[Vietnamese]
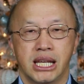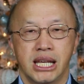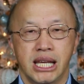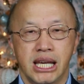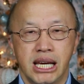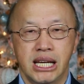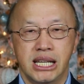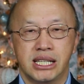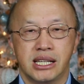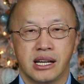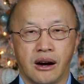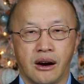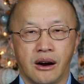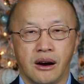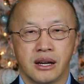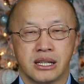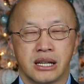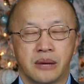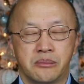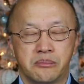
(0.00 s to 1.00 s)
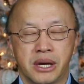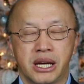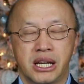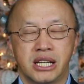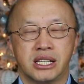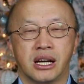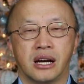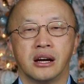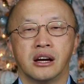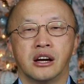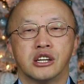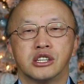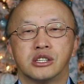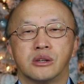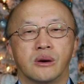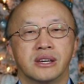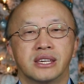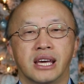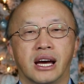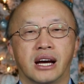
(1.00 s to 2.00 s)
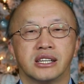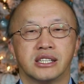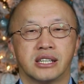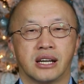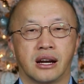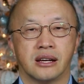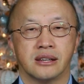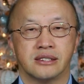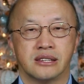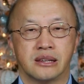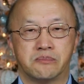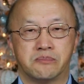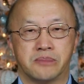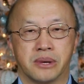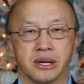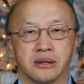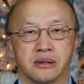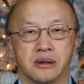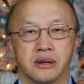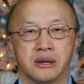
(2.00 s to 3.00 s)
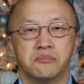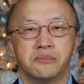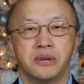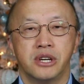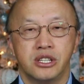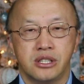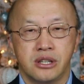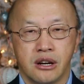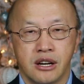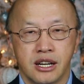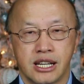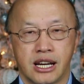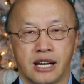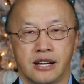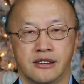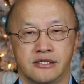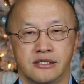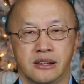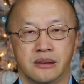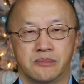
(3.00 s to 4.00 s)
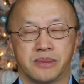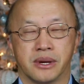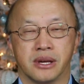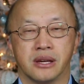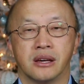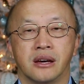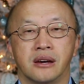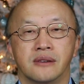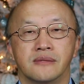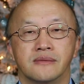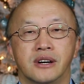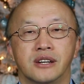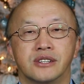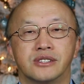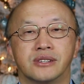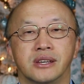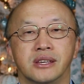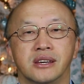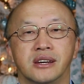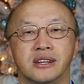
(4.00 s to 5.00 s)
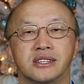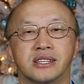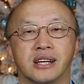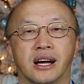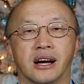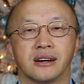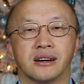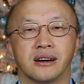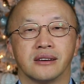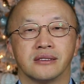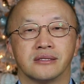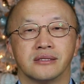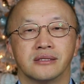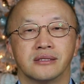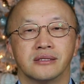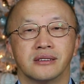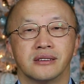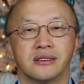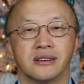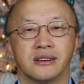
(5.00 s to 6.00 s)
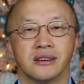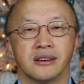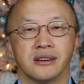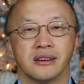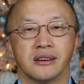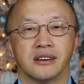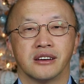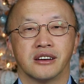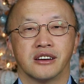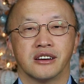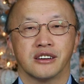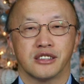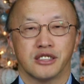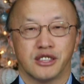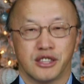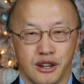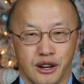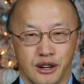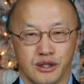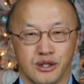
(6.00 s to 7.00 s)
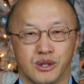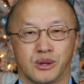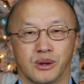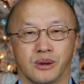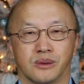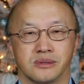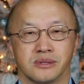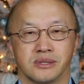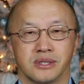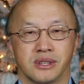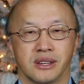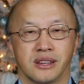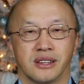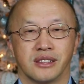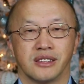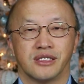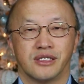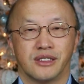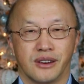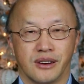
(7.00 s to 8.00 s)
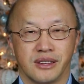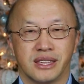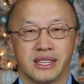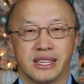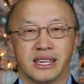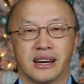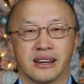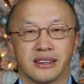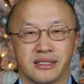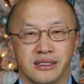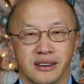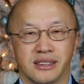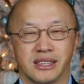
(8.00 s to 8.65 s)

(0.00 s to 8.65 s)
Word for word: ý ra ở ra bây giờ đôi sáng là xí bình bị chơi là xí bình bằng chủ giờ chẳng có xứ cho rộng cho giang